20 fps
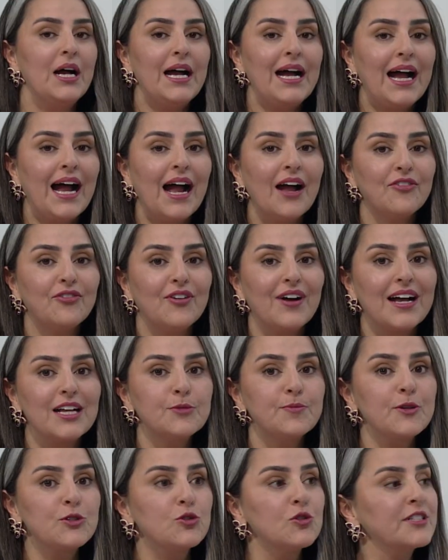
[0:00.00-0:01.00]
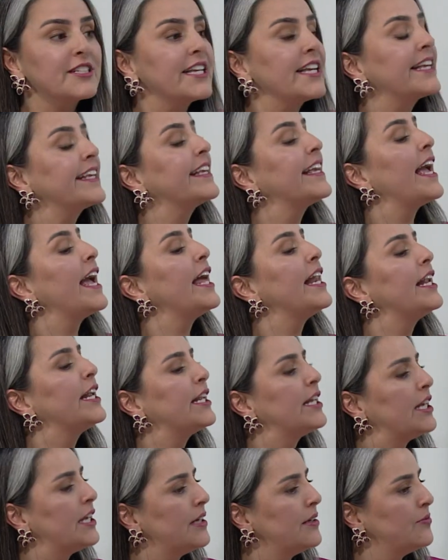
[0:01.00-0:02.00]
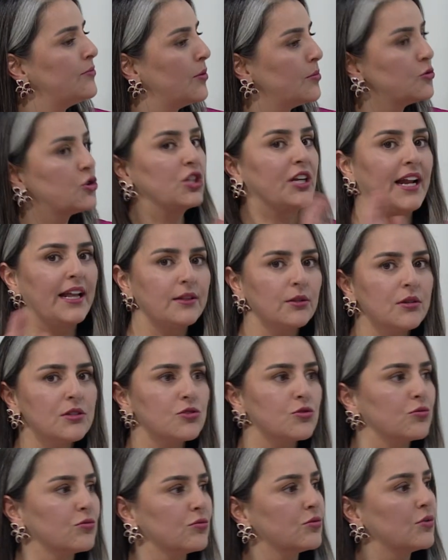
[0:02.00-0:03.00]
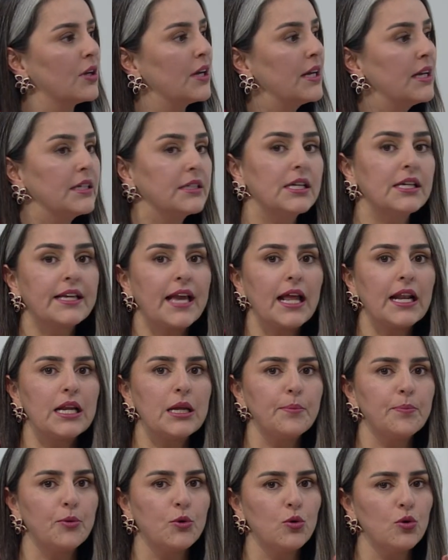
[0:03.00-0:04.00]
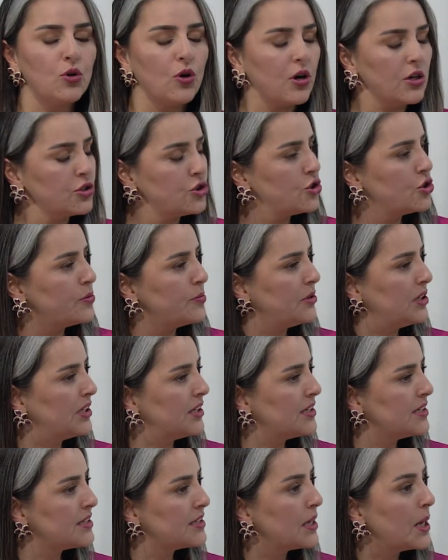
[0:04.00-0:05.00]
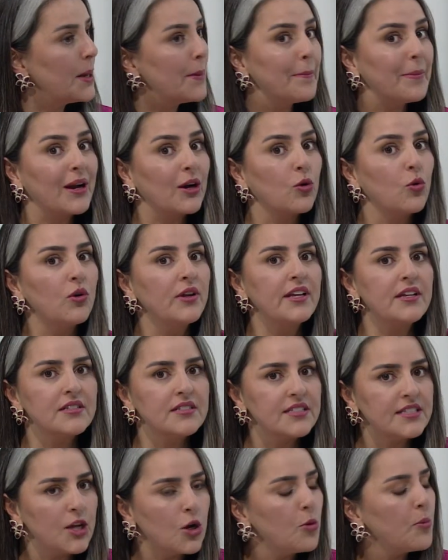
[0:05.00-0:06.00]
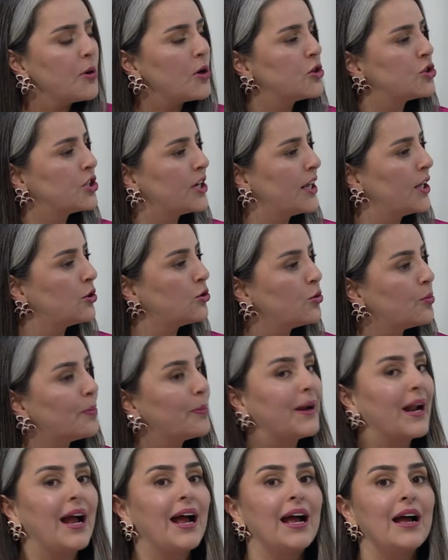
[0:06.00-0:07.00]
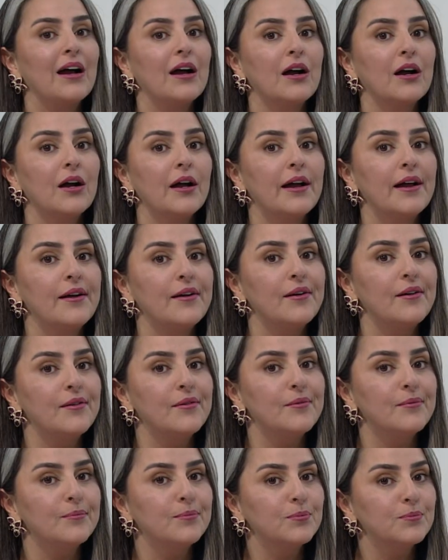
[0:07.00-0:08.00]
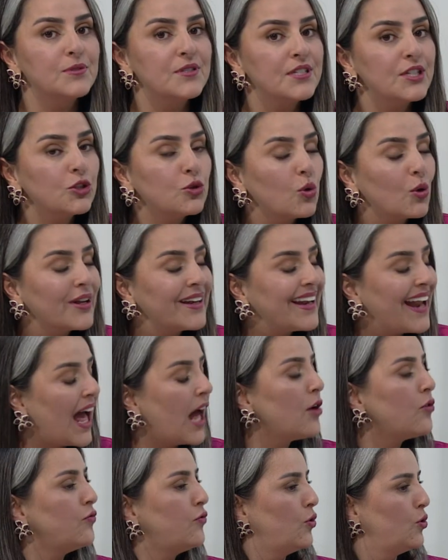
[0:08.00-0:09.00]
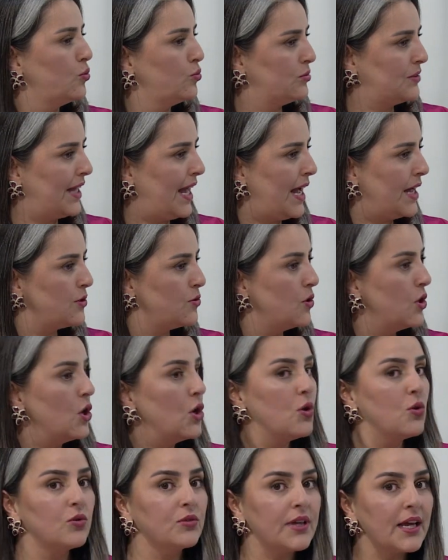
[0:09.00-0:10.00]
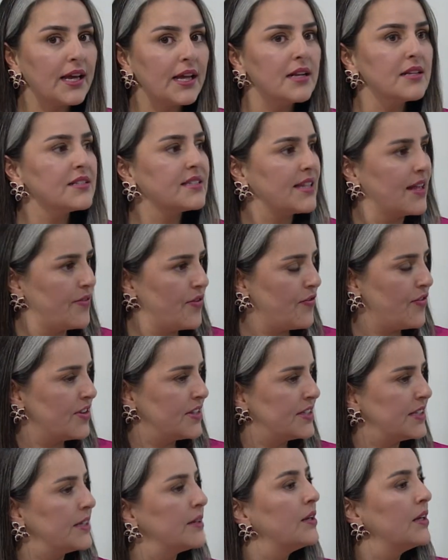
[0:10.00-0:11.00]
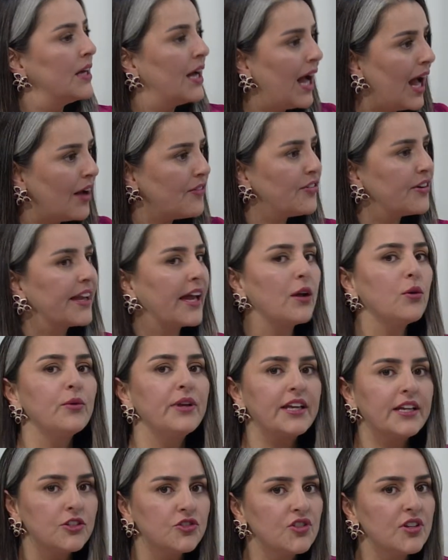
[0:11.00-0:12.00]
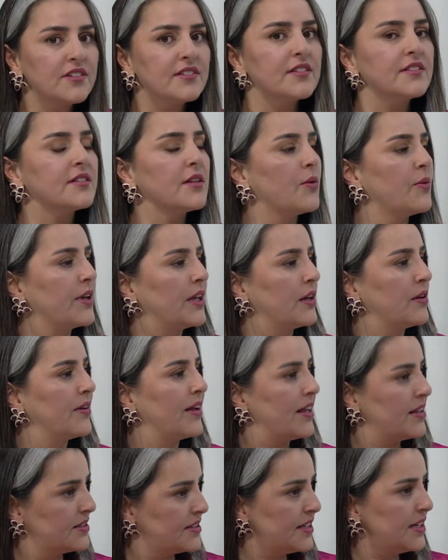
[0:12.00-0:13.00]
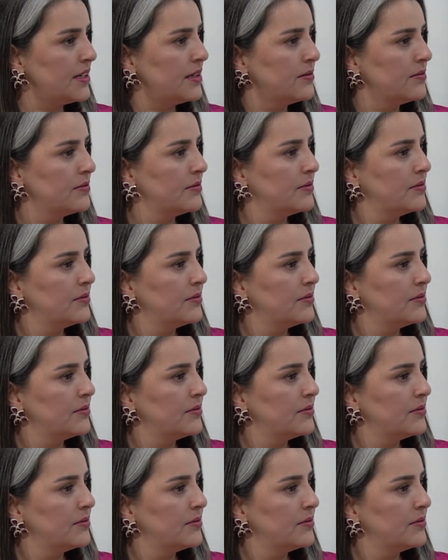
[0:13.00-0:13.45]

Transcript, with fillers: Rafa, as pessoas que querem ir, vamos direto ao assunto, que querem ir para o norte de Minas para conhecer o projeto, para se tornar um voluntário, que, que elas devem fazer? Rafa, quero ir, que dia que vocês estão indo? É assim?